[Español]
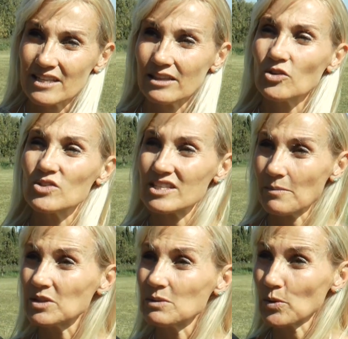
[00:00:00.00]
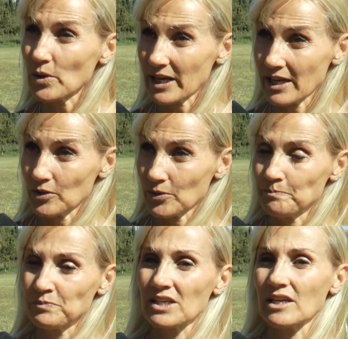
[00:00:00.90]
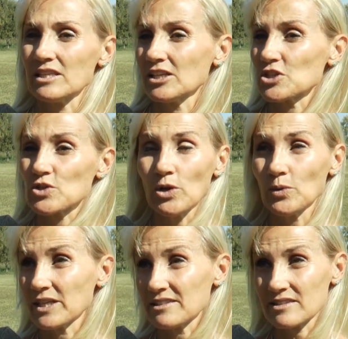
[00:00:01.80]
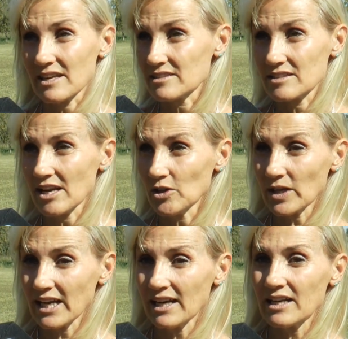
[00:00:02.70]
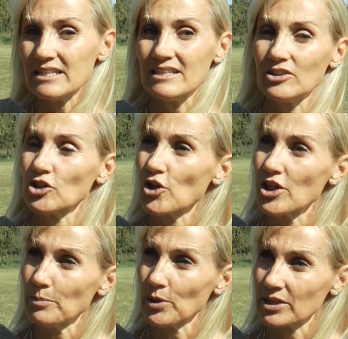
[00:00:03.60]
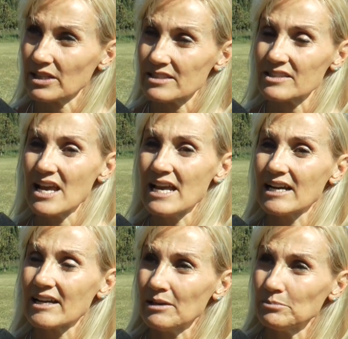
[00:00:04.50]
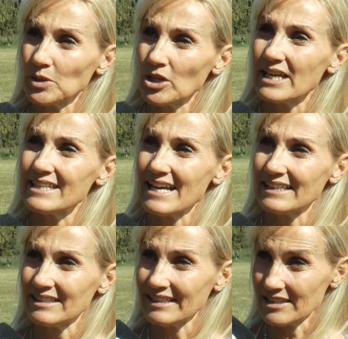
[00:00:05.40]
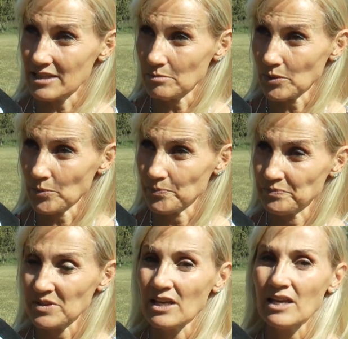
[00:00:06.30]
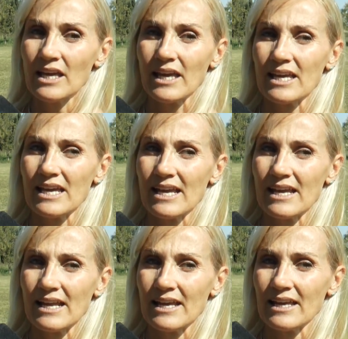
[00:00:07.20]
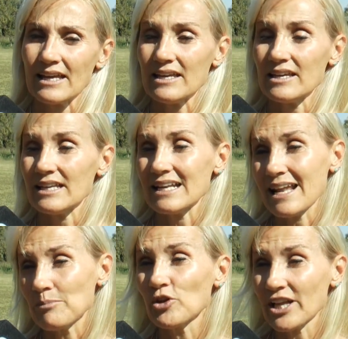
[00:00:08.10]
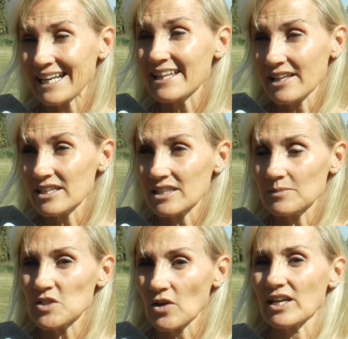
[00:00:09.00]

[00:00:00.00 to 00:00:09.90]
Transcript: sexto y séptimo grado, que tiene solo una instancia local y en dos deportes, handball y atletismo. Eh, la modalidad de inscripción